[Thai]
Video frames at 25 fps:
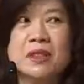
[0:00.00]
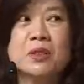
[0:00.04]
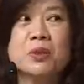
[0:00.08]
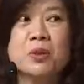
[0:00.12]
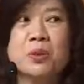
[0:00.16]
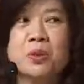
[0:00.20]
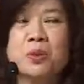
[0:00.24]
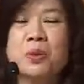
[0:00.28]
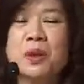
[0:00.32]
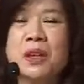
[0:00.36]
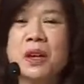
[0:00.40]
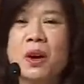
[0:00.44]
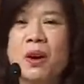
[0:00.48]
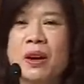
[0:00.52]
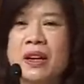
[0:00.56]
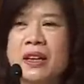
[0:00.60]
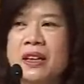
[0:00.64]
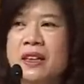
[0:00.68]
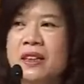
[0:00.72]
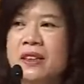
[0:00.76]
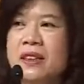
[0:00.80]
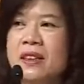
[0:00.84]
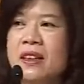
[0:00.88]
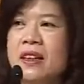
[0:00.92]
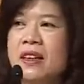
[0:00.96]
นจะสูงกว่าหน่อย
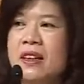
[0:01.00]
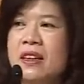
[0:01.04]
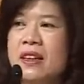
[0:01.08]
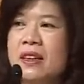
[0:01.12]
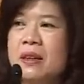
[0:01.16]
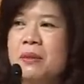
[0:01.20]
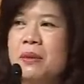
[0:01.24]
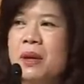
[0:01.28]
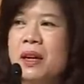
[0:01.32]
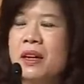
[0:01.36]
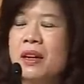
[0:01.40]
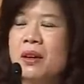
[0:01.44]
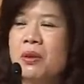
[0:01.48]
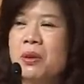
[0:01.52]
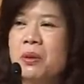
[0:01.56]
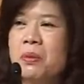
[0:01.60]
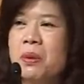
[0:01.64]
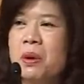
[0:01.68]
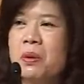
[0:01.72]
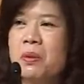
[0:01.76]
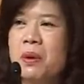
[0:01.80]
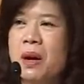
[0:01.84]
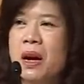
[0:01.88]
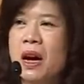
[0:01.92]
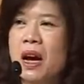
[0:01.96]
นึงเพราะฉะนั้นเราก็
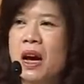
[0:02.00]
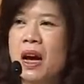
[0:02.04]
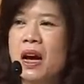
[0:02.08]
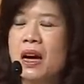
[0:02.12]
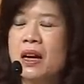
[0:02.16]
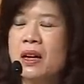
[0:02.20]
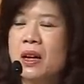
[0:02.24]
บอกว่า